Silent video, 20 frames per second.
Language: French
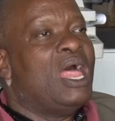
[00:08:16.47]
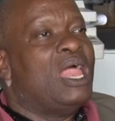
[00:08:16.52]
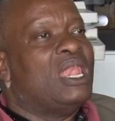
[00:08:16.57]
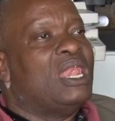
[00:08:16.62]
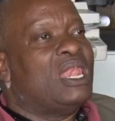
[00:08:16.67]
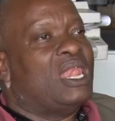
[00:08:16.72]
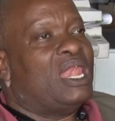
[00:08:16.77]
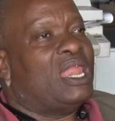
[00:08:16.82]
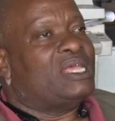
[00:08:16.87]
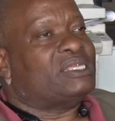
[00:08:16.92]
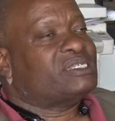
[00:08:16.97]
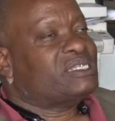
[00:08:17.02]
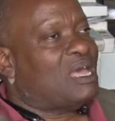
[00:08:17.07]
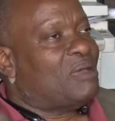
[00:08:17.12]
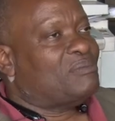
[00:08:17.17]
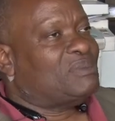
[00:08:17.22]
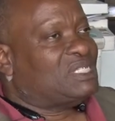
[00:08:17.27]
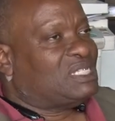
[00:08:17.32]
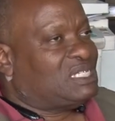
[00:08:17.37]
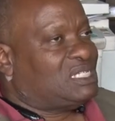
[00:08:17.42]
Les
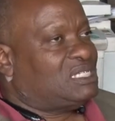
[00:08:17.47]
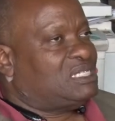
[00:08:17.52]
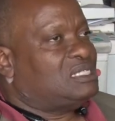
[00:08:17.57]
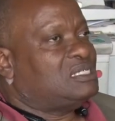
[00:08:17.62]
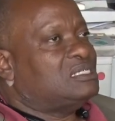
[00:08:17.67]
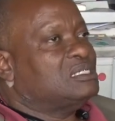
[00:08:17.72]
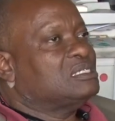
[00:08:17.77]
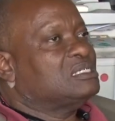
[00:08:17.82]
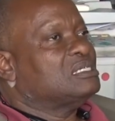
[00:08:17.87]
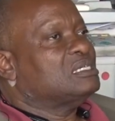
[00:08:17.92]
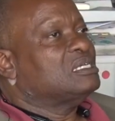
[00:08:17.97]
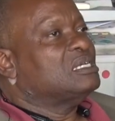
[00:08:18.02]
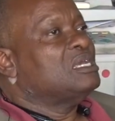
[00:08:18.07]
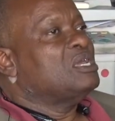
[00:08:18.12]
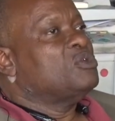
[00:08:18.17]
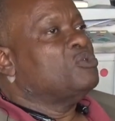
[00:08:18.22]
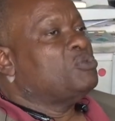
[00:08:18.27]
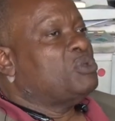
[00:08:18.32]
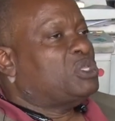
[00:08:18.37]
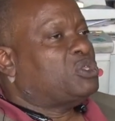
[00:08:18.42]
samedis,
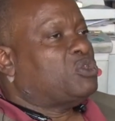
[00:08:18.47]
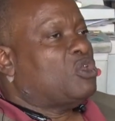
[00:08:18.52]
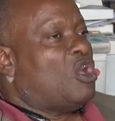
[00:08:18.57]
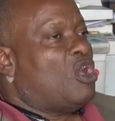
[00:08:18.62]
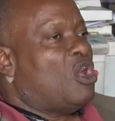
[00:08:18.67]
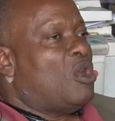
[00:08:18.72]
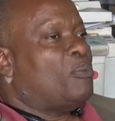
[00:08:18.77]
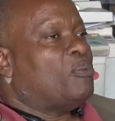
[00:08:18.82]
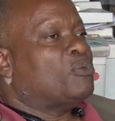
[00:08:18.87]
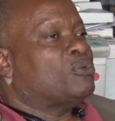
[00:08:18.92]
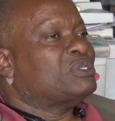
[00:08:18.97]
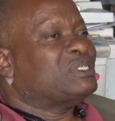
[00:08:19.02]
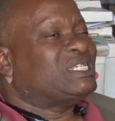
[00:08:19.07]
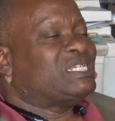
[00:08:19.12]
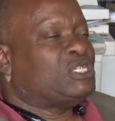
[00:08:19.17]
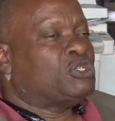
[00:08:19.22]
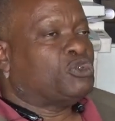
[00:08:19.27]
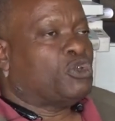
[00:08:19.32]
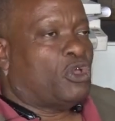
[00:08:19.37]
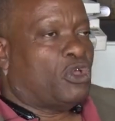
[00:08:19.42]
8h pour
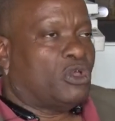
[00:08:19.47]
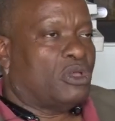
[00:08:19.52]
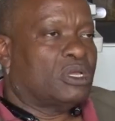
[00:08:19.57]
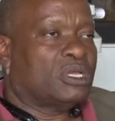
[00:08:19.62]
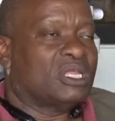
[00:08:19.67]
6h.